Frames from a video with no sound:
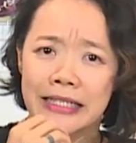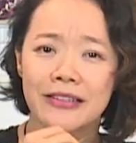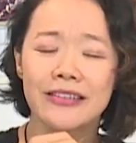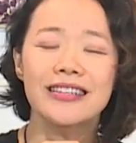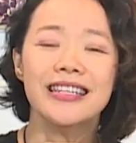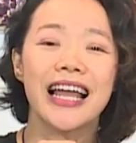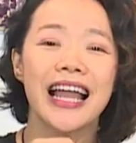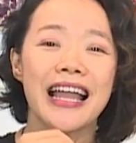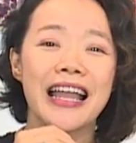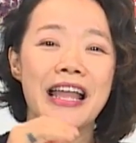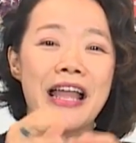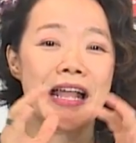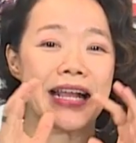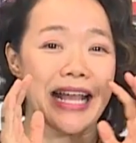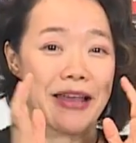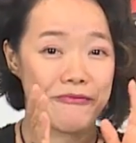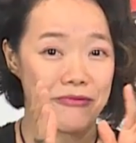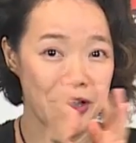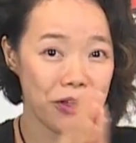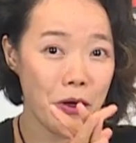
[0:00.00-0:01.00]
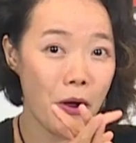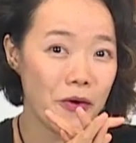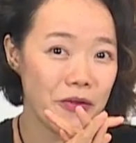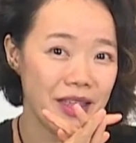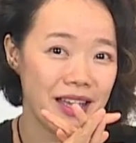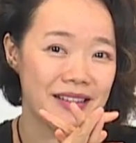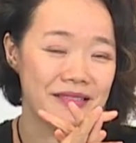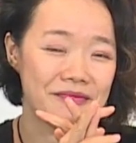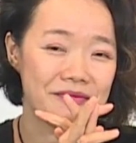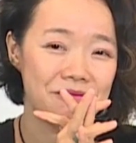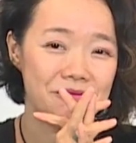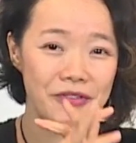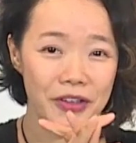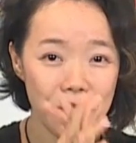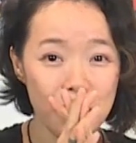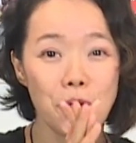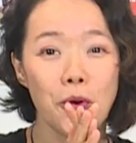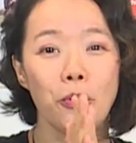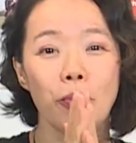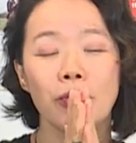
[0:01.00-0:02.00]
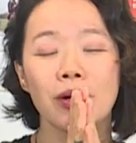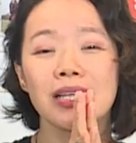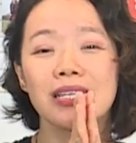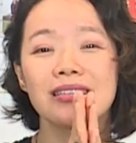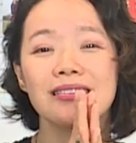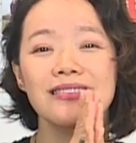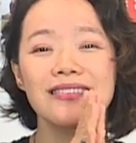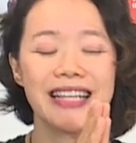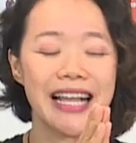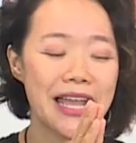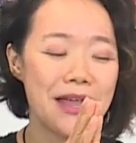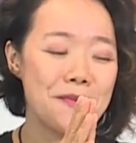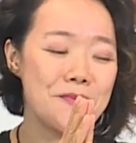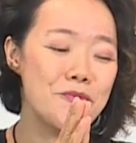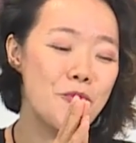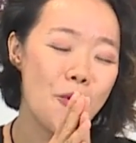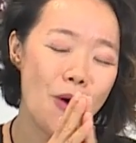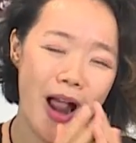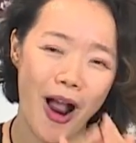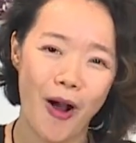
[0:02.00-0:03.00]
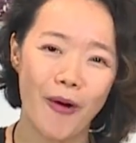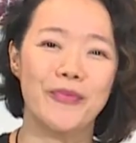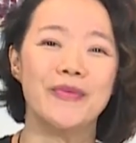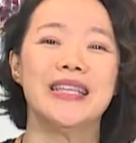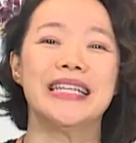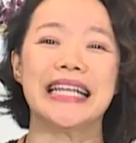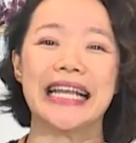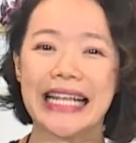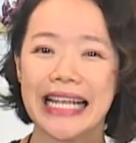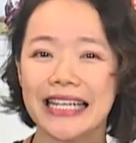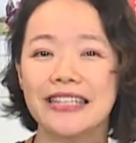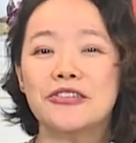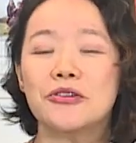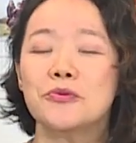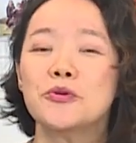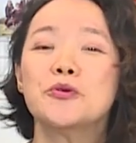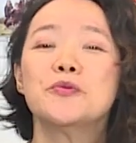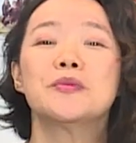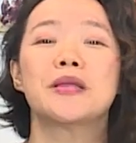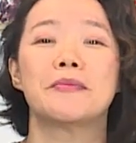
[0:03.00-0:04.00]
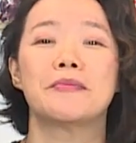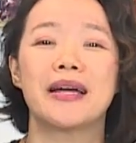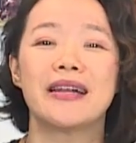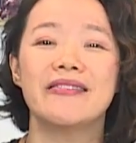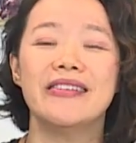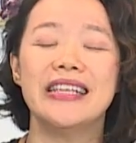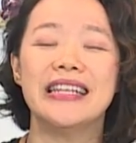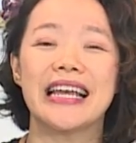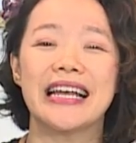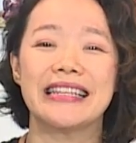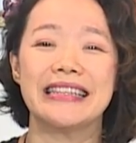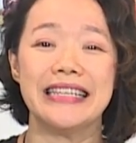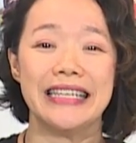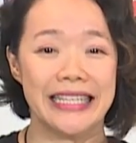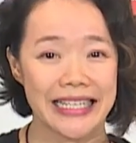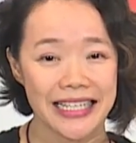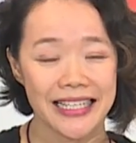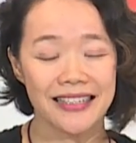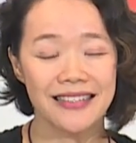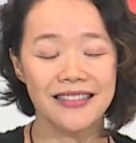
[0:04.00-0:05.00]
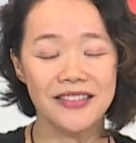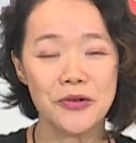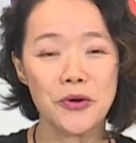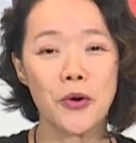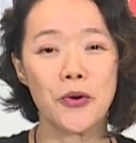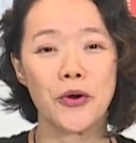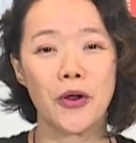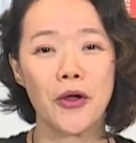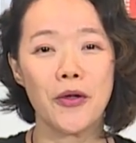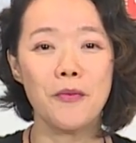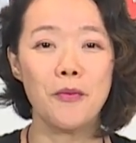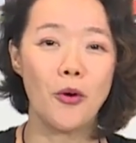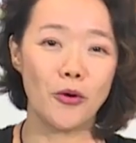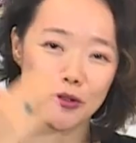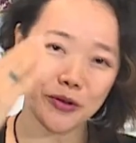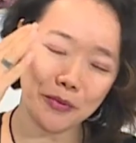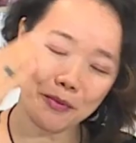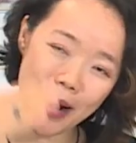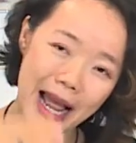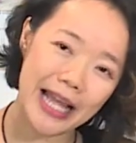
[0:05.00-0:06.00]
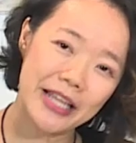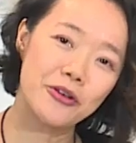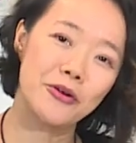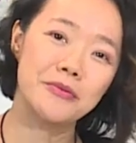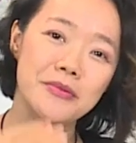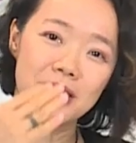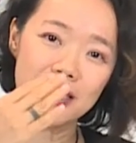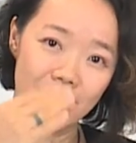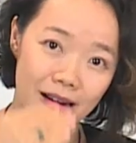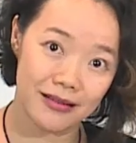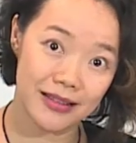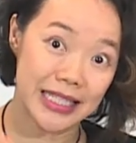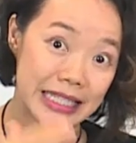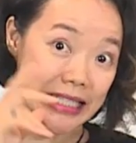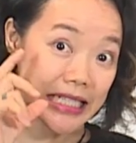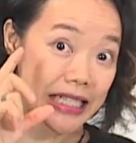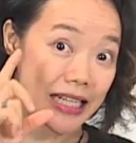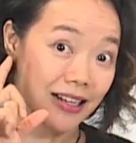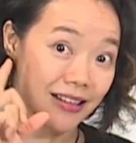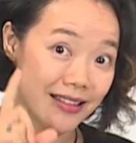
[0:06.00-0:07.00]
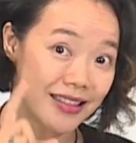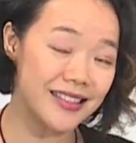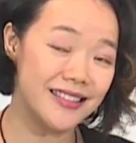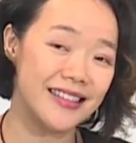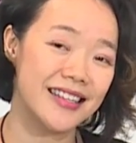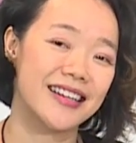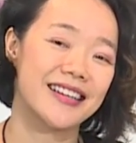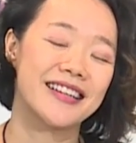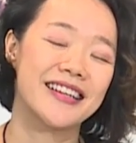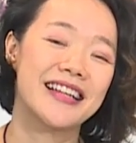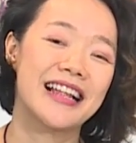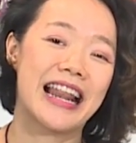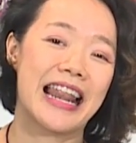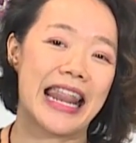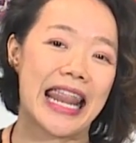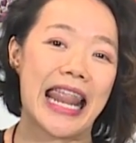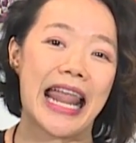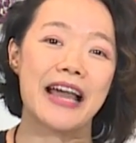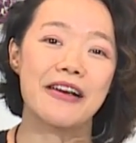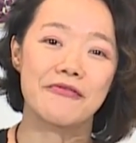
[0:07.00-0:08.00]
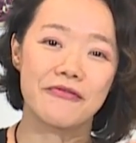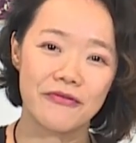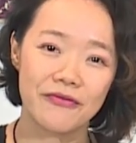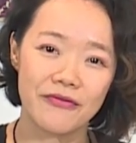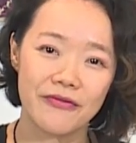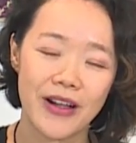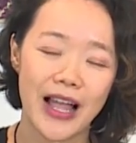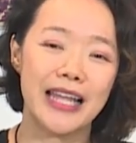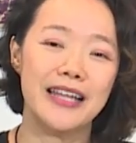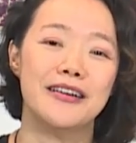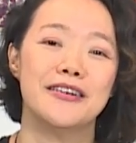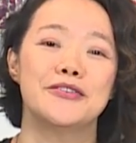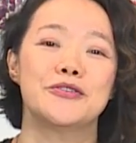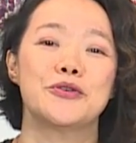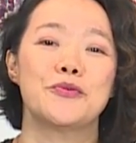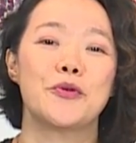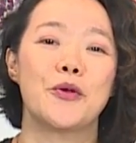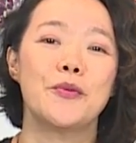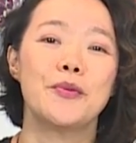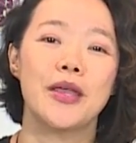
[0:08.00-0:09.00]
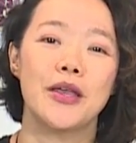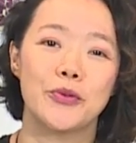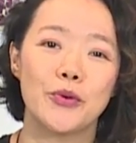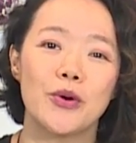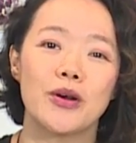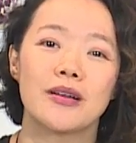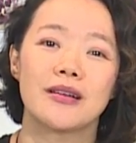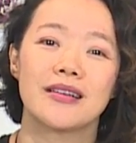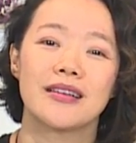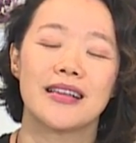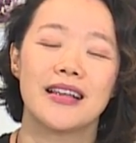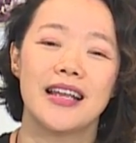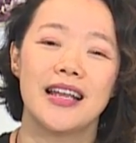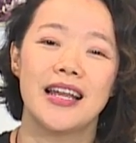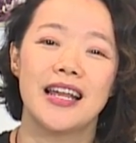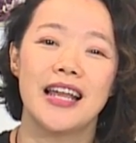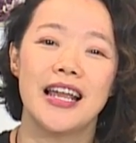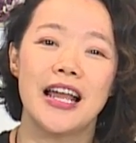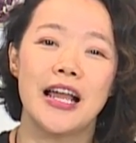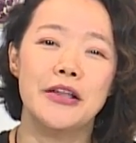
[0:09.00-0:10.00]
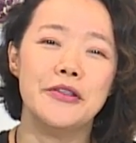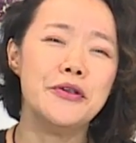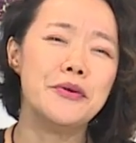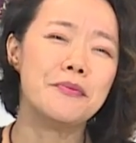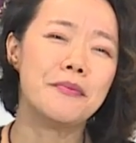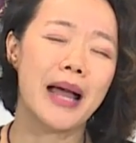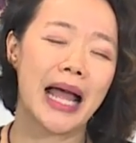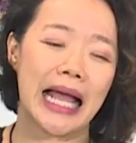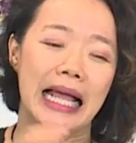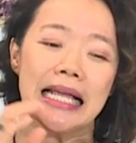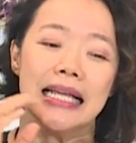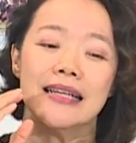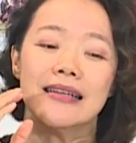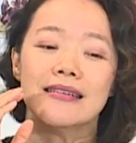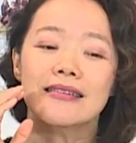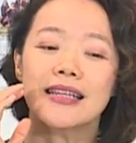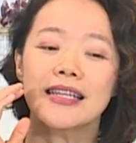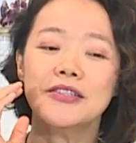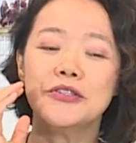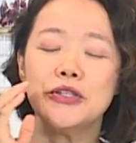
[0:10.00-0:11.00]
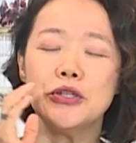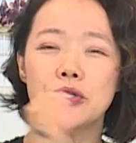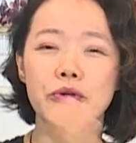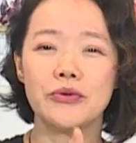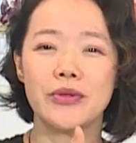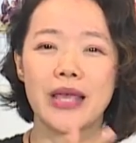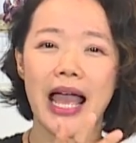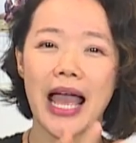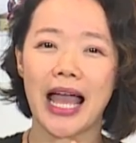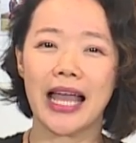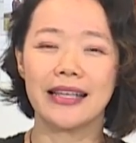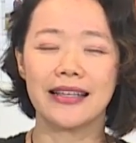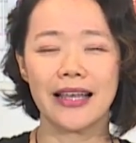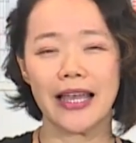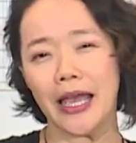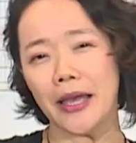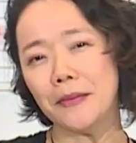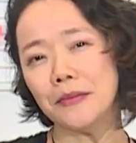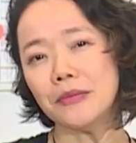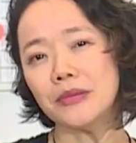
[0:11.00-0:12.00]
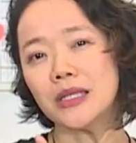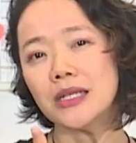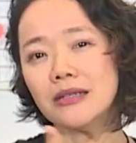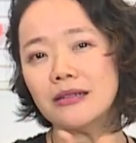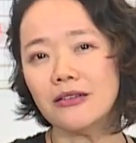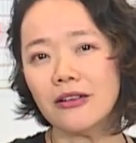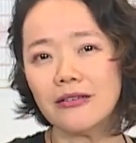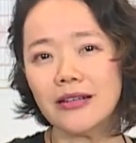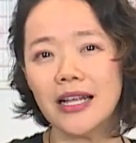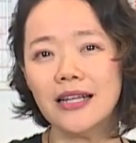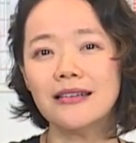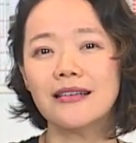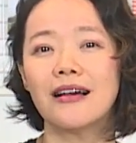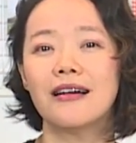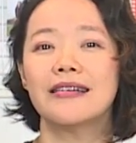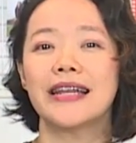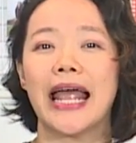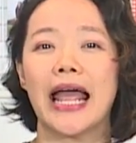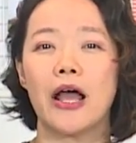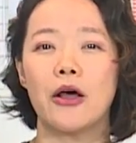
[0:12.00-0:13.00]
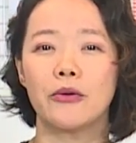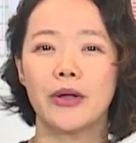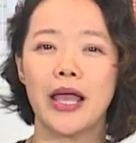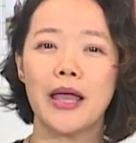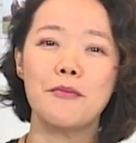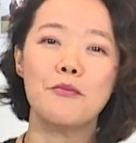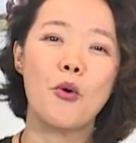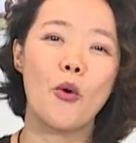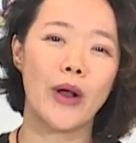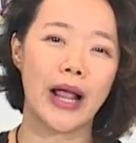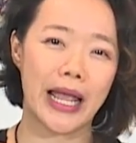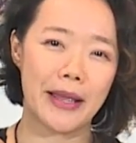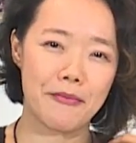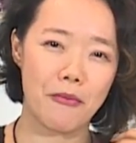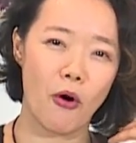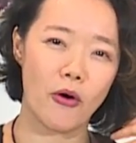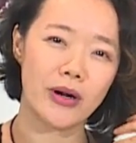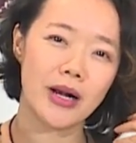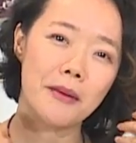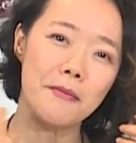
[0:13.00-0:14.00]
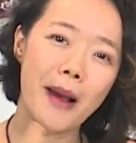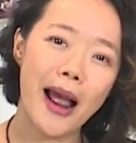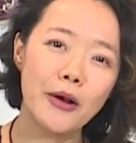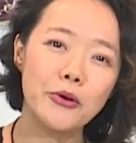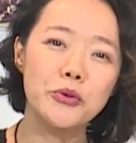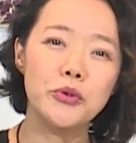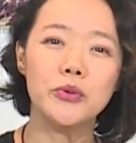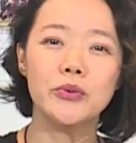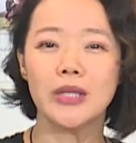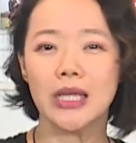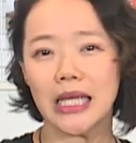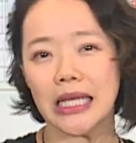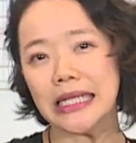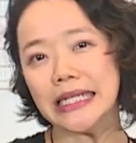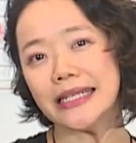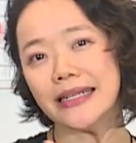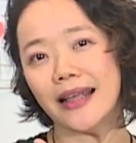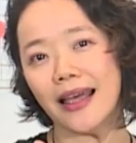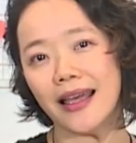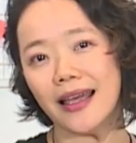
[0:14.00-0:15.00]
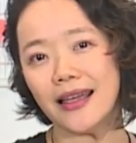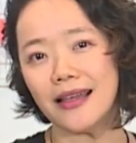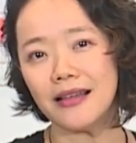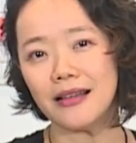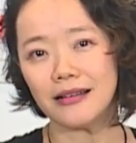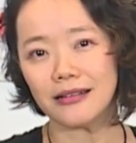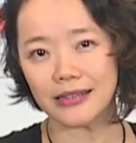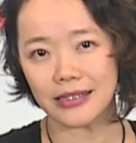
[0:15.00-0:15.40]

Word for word: Tức là các em phải có nha. Ví dụ như các em muốn học những cái ngành trong trung tâm Arena thì như cô nói, một trong ba nhóm sở thích nha, là phải ở trong nhóm nghệ thuật. Nhưng mà cái chiều dài các em thích nó đến cỡ nào, các em một ngày bỏ ra bao nhiêu tiếng để